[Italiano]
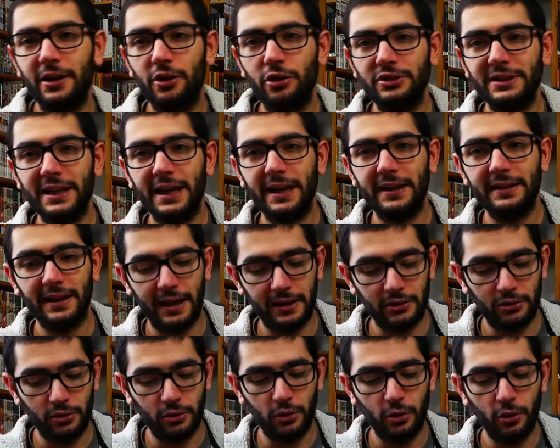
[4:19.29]
che ho
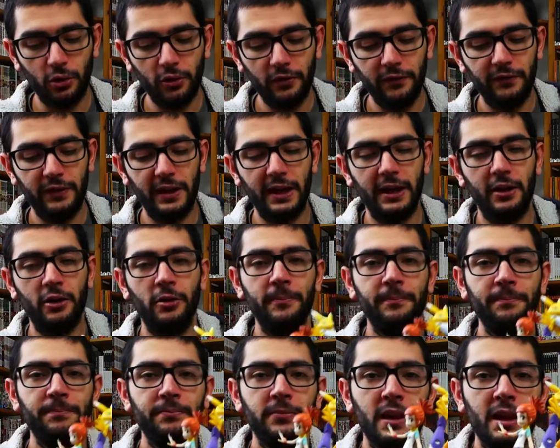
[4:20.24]
scartato,
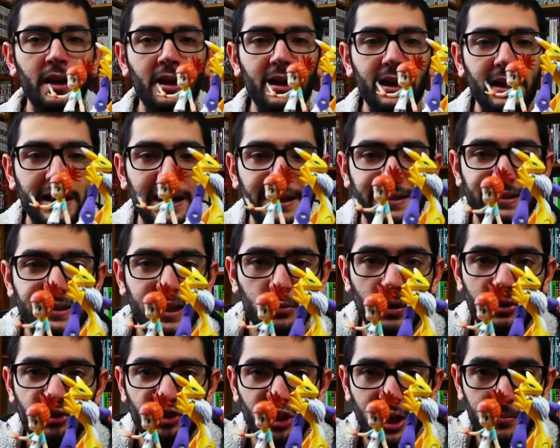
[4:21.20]
ovvero la
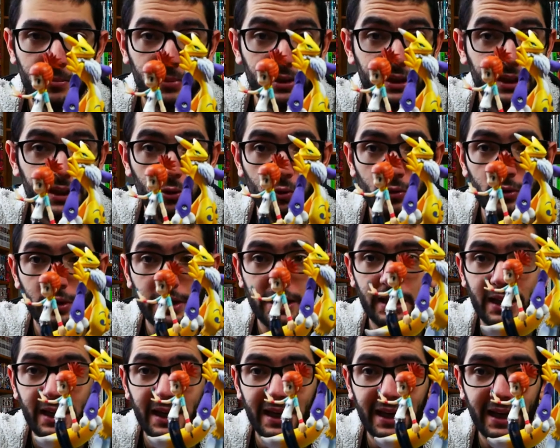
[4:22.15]
statua gem di
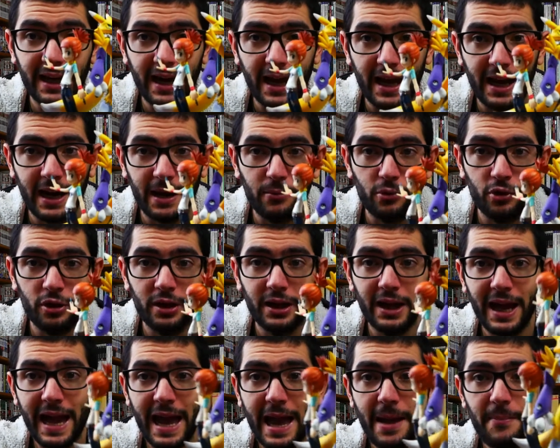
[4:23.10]
Rookie e
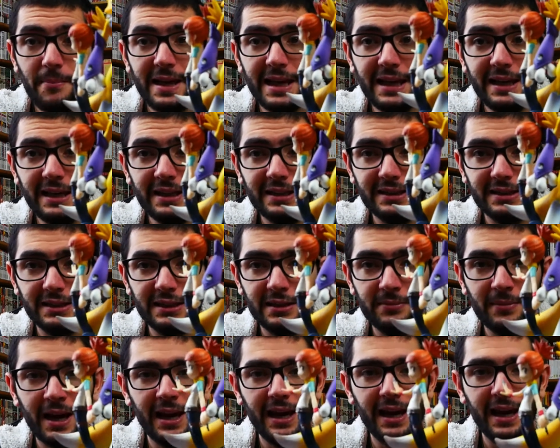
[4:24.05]
Renamon. È
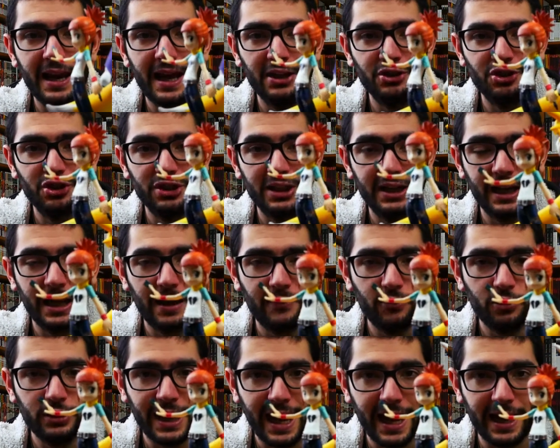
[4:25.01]
bellissima, la
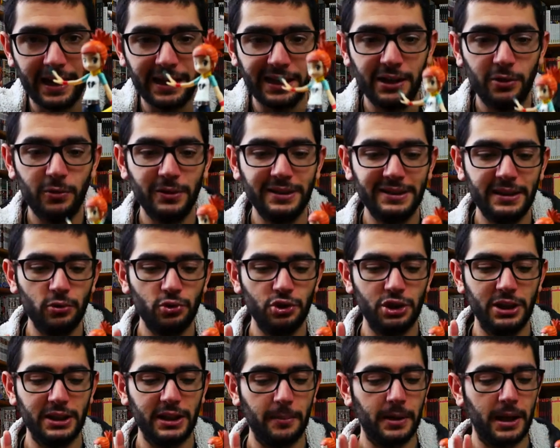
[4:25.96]
cercavo da anni, questa è
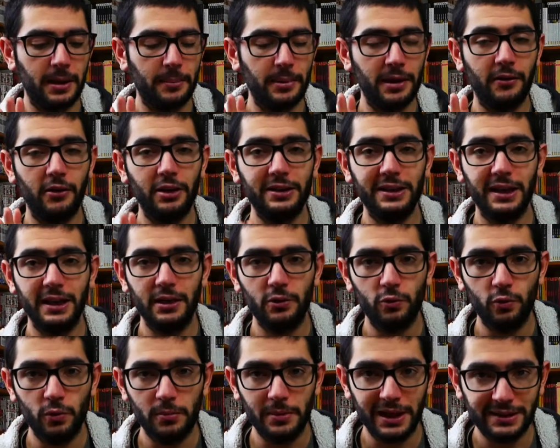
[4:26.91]
uscita per la prima volta nel
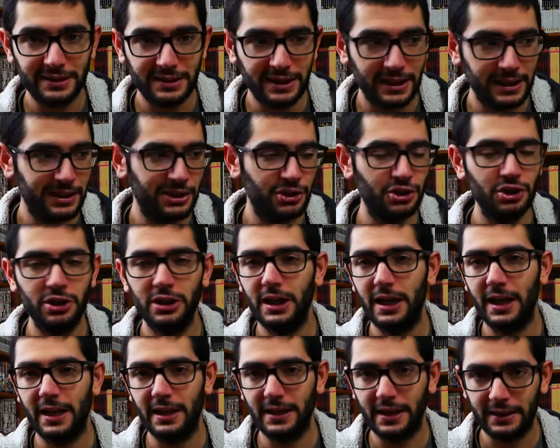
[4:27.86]
2016,
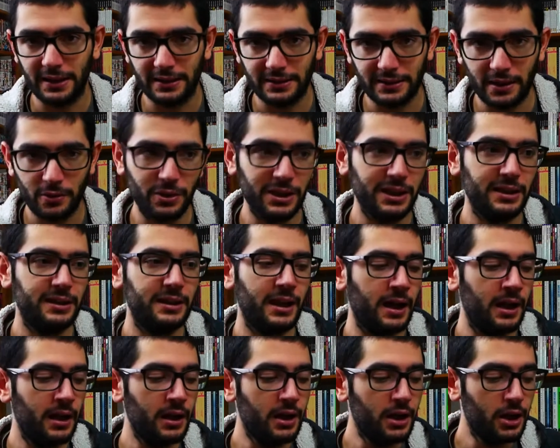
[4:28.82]
è andata
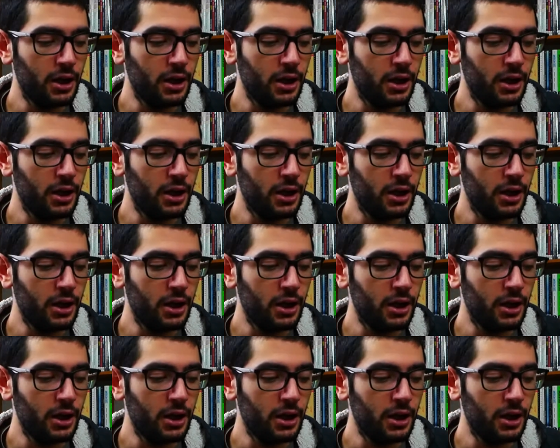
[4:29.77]
esaurita,